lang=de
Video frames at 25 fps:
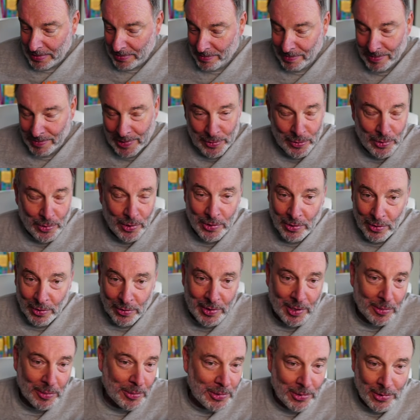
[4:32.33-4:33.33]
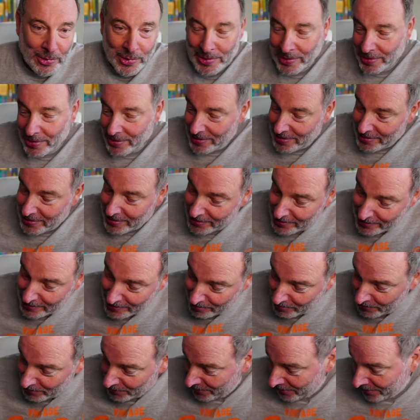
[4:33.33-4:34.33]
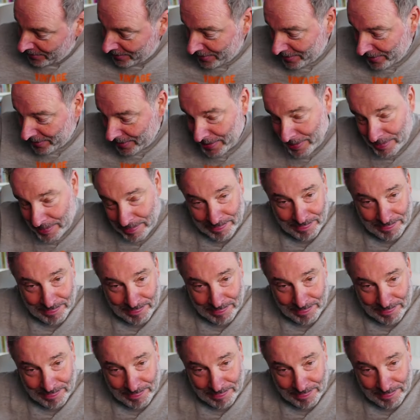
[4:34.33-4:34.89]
das würde natürlich auch wieder bedeuten, dieses Ganze mit